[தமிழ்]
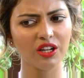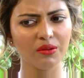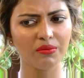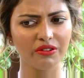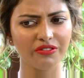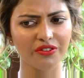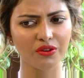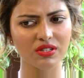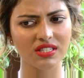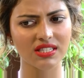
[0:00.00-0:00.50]
ஃபிலிம்
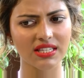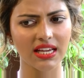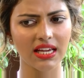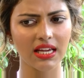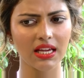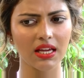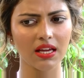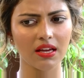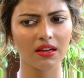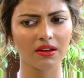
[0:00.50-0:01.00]
இஃப் யூ சி
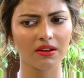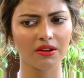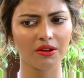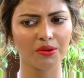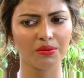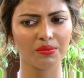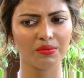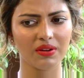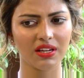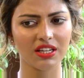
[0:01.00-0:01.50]

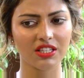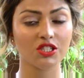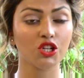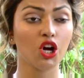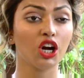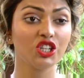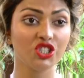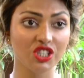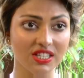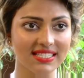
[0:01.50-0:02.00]
இட்ஸ்
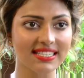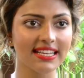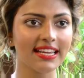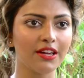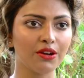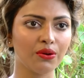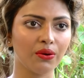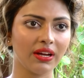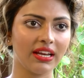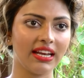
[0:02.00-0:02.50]
நாட் ஜஸ்ட் த
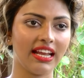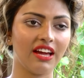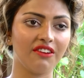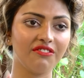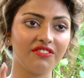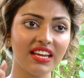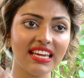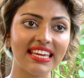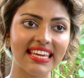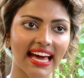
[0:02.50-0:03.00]
ஹீரோயின்
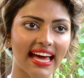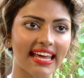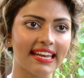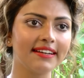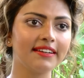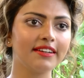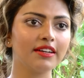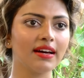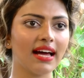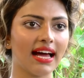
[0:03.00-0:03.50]
எவ்ரி
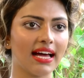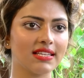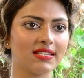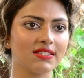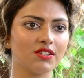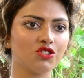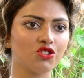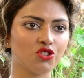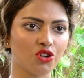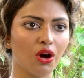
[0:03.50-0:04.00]
கேரக்டர்
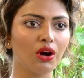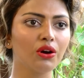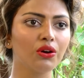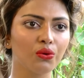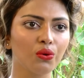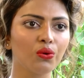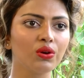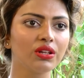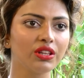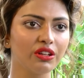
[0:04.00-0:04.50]
ஹேஸ் அ ஸ்ட்ராங்
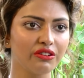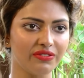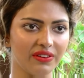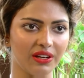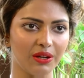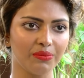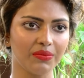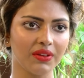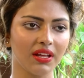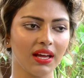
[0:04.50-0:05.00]
ரோல் இன் த
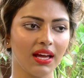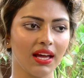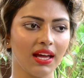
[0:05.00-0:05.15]
ஃபிலிம்